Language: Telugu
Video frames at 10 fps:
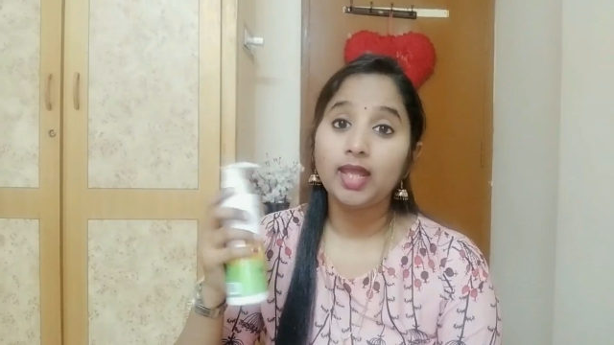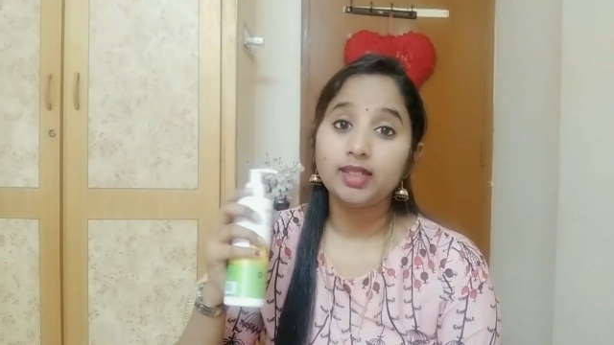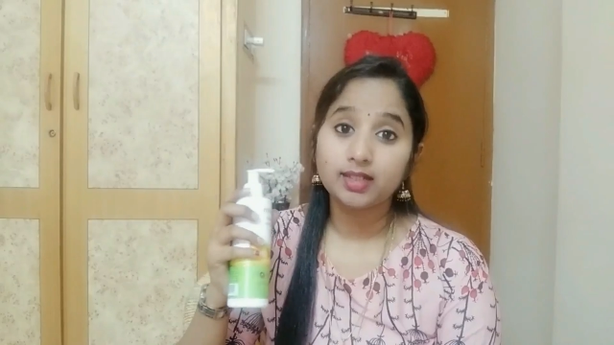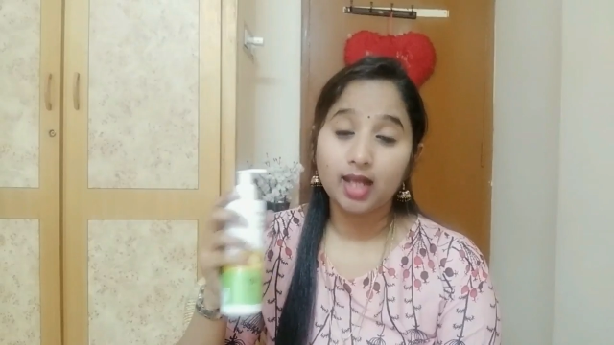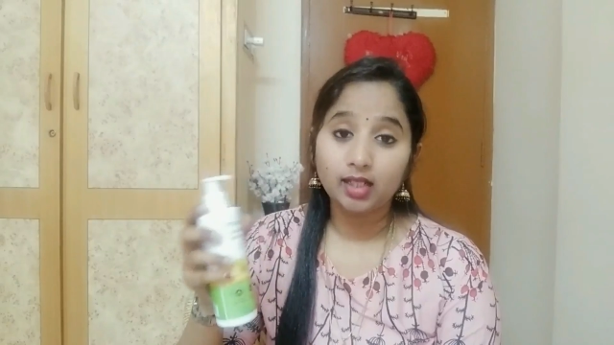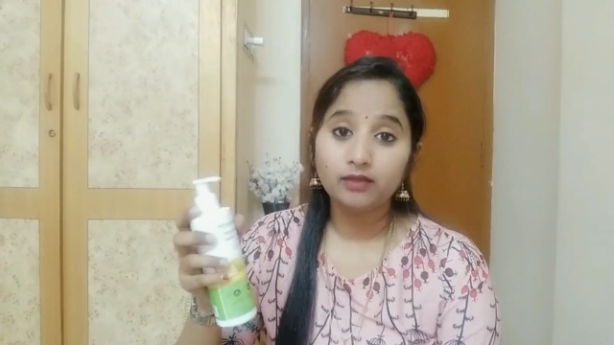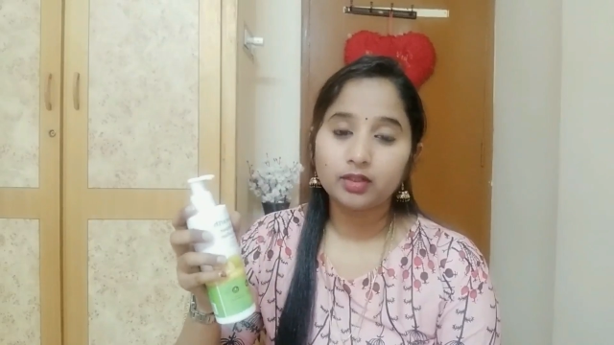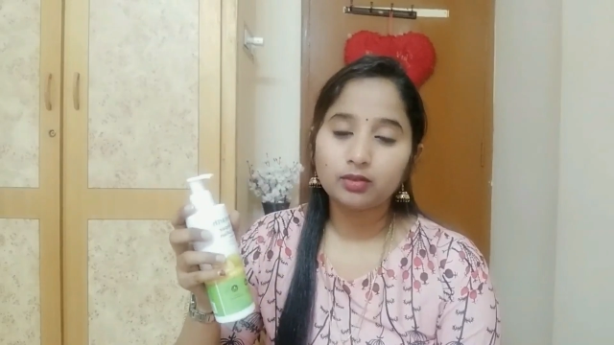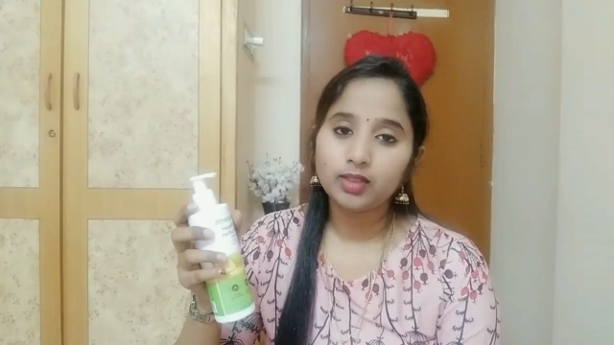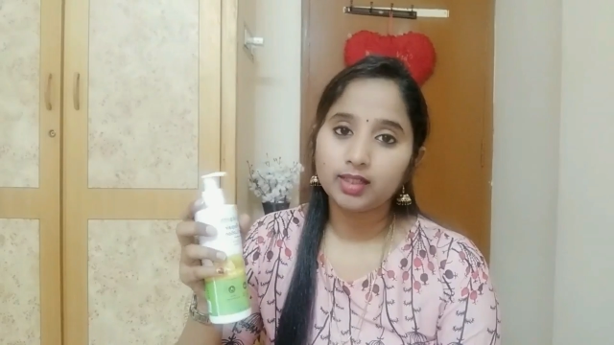అండ్ చాలా
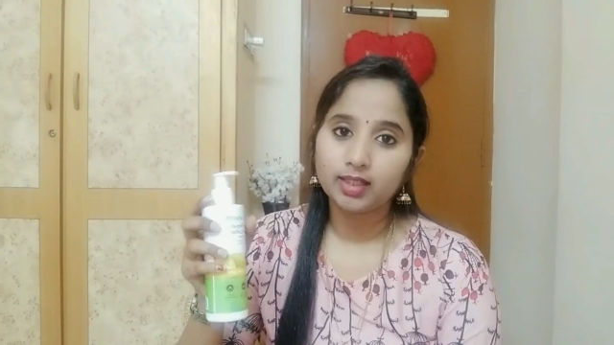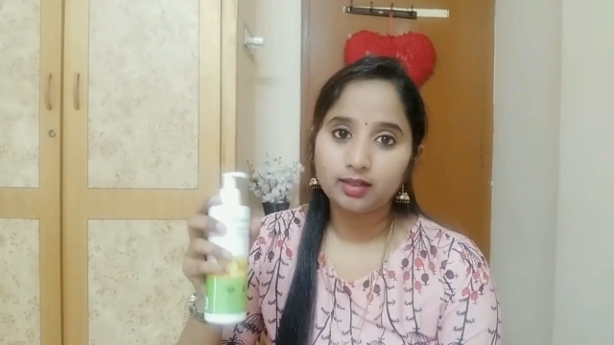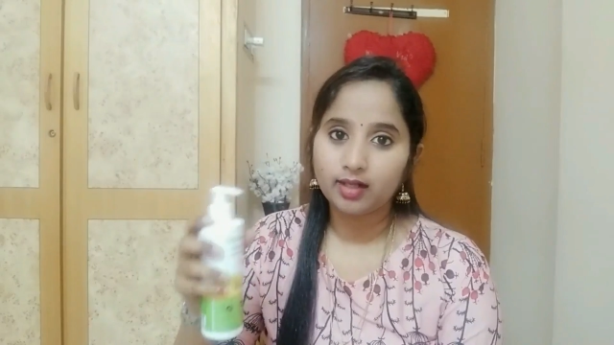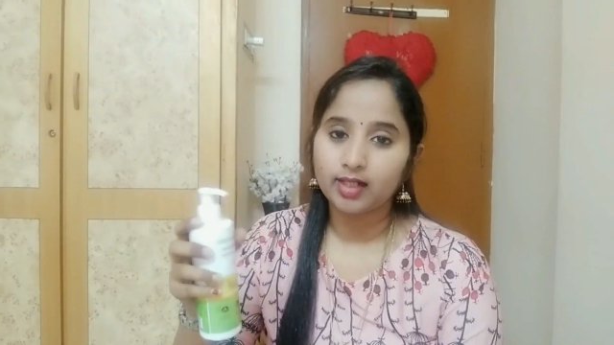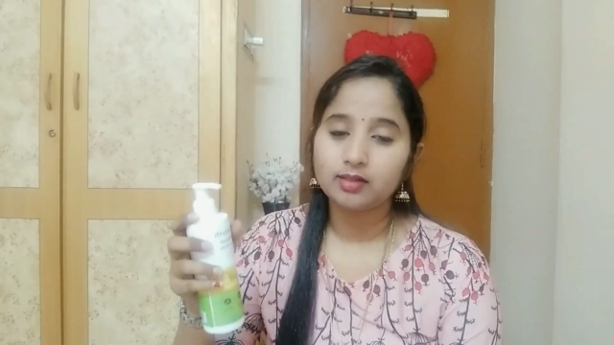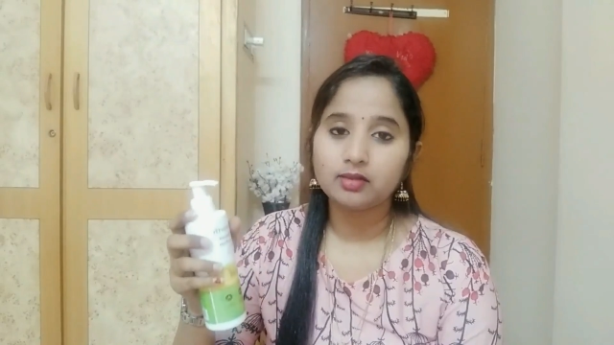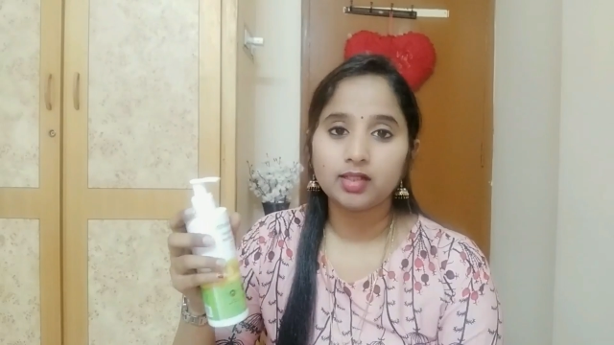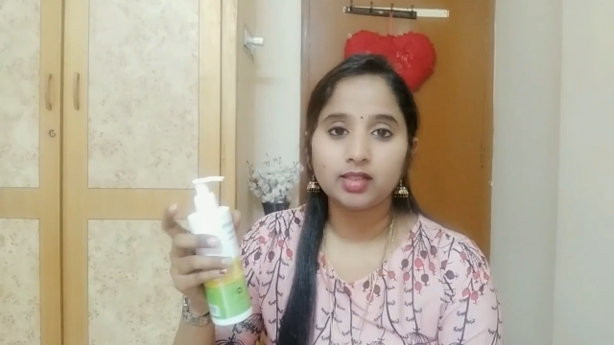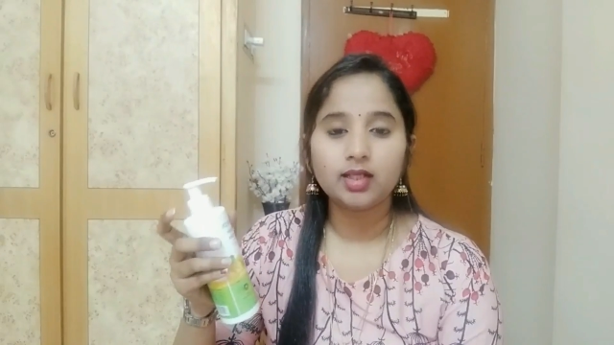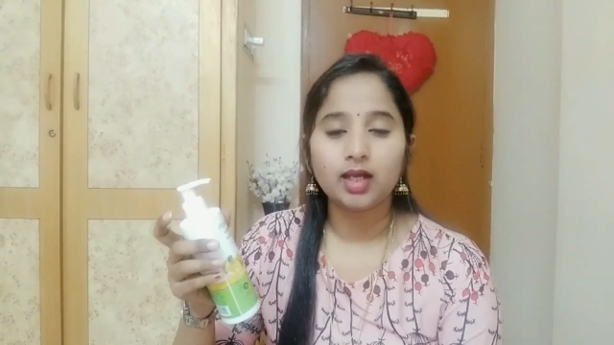వరకు తనకి డ్రైనెస్
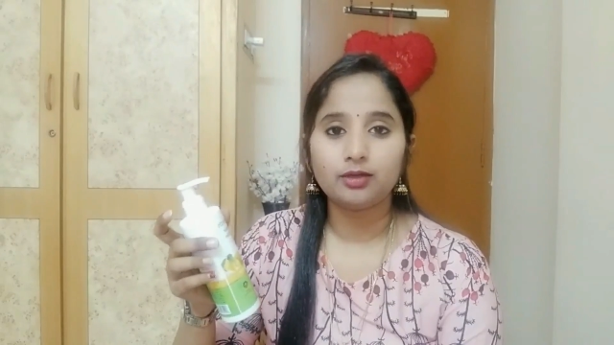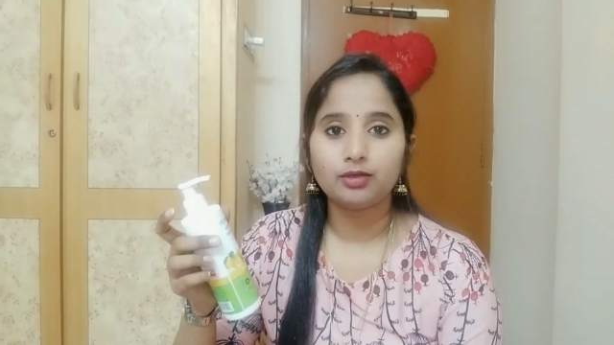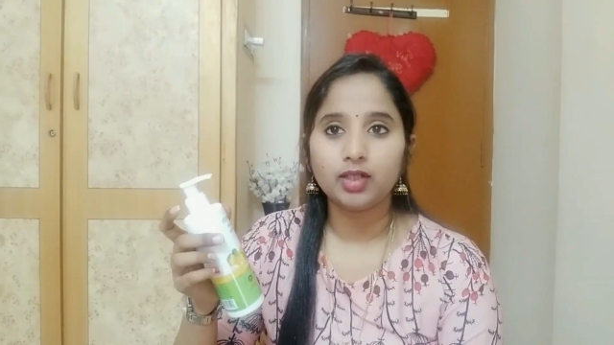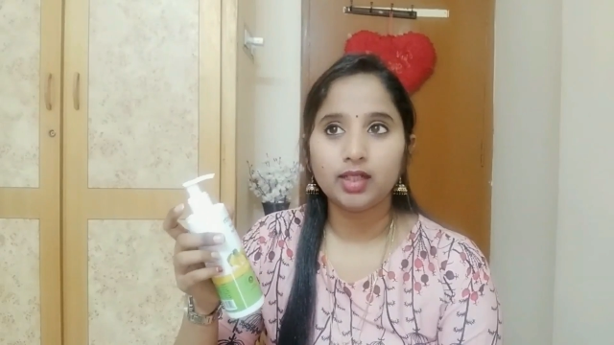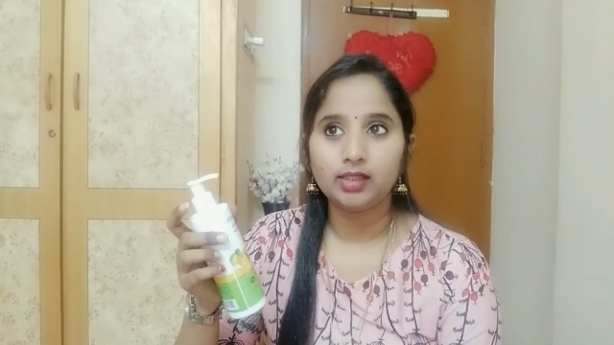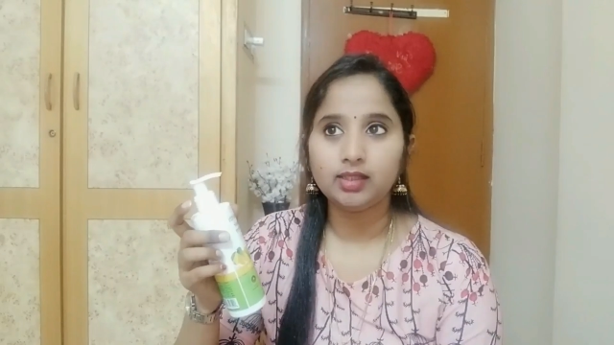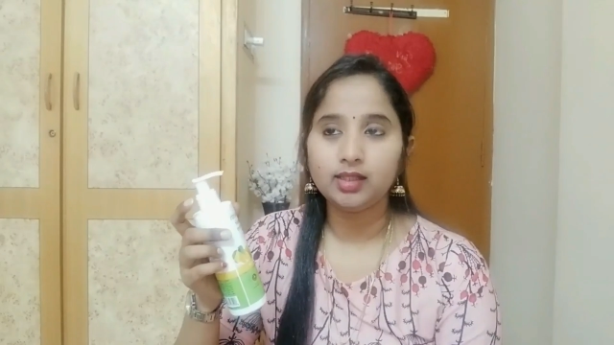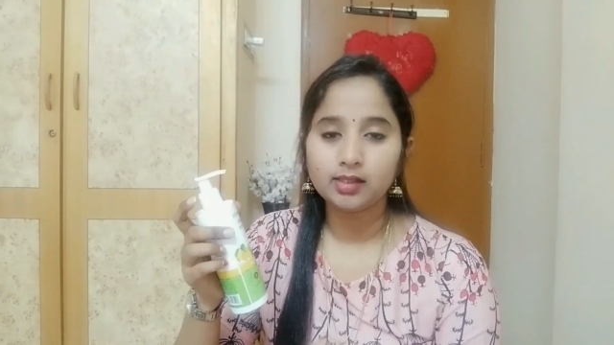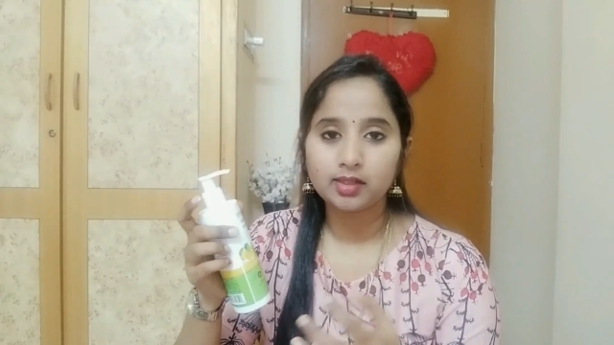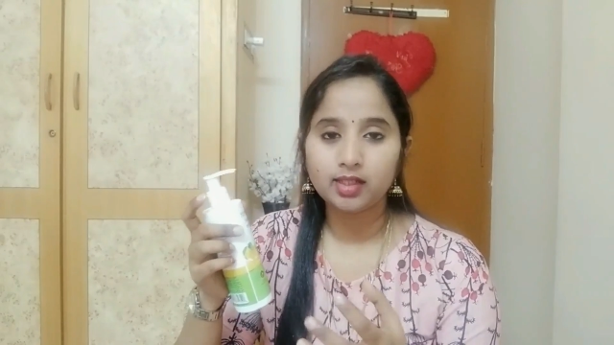అనేది కంట్రోల్ అయింది
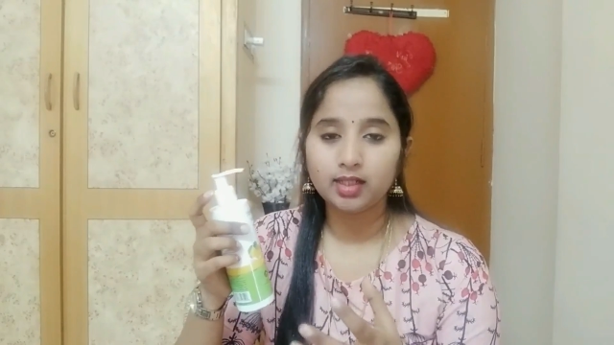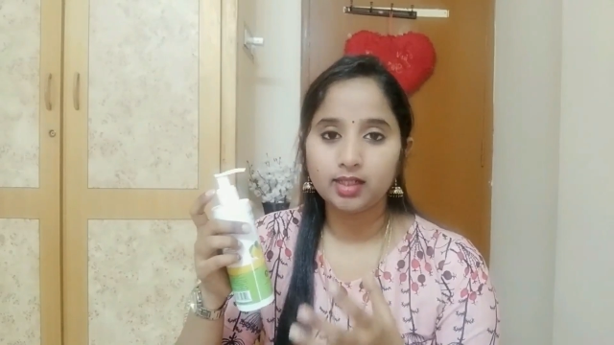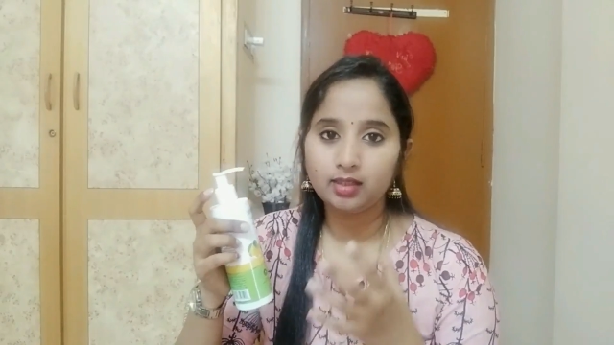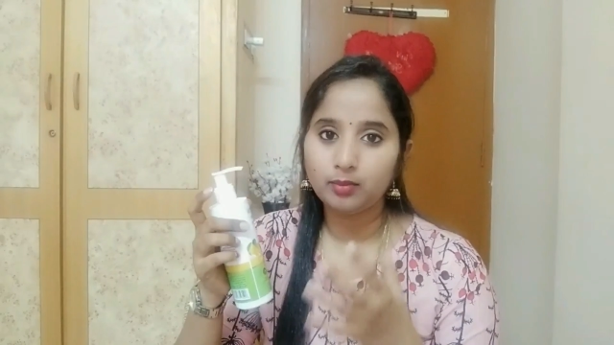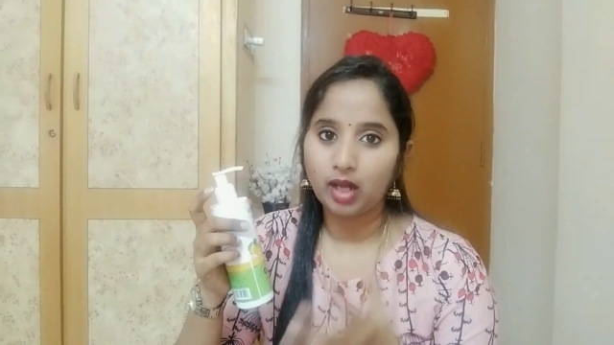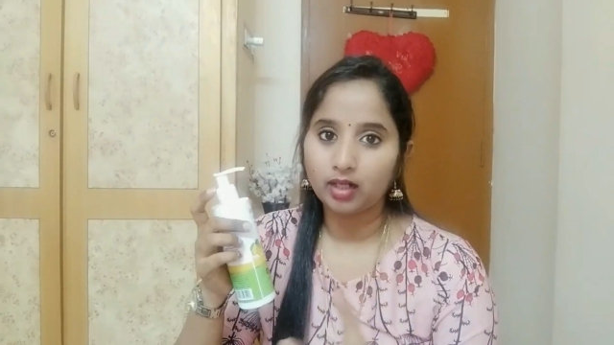తన స్కిన్ అనేది